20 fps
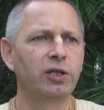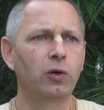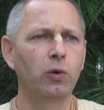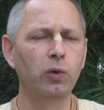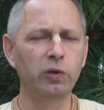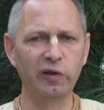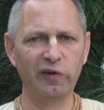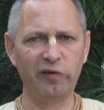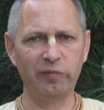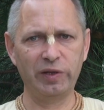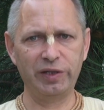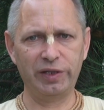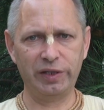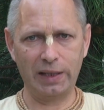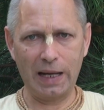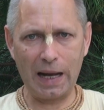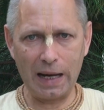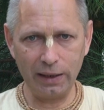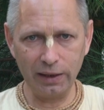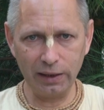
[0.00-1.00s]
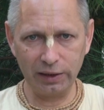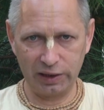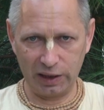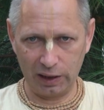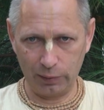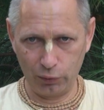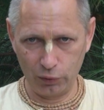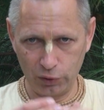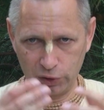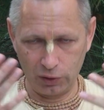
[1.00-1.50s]
законов материальных
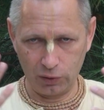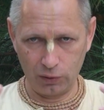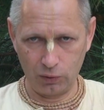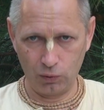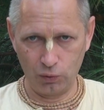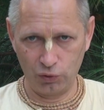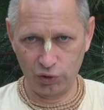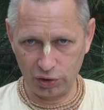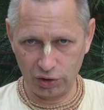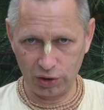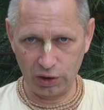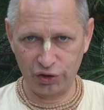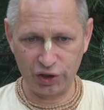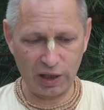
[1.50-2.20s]
требуется учитель,